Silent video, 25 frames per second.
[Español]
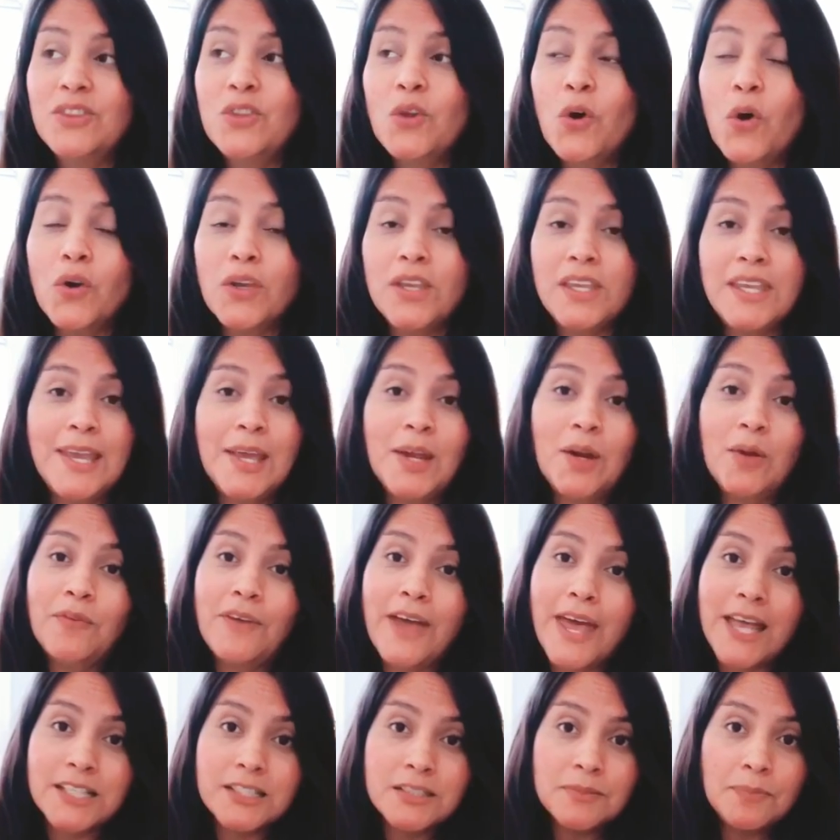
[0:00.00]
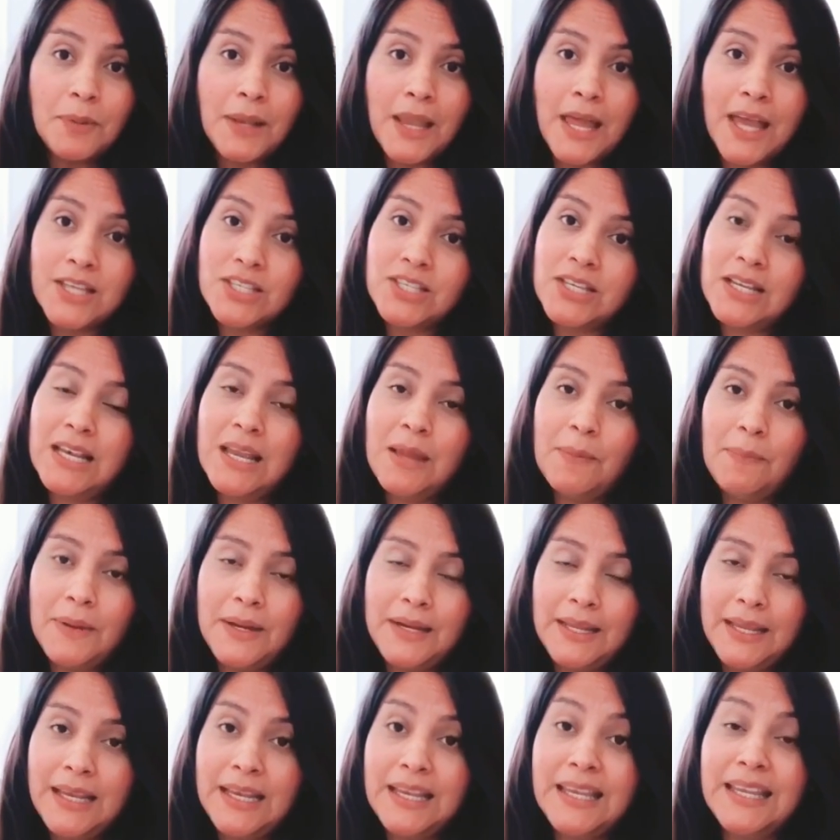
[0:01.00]
No quiero backsplash en la
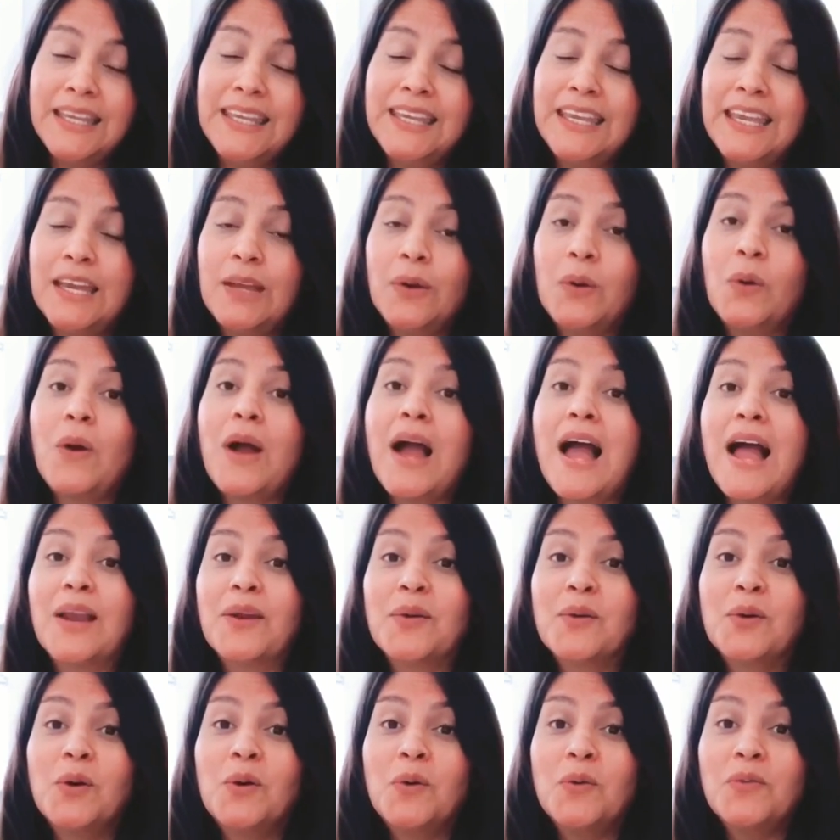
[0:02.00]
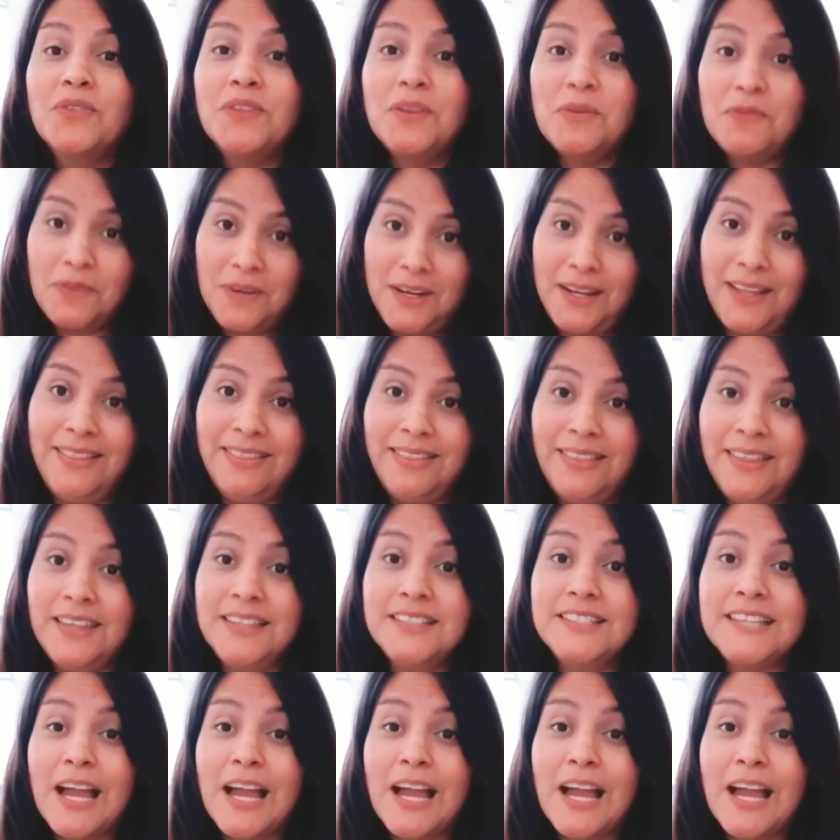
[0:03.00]
pared, quiero algo diferente.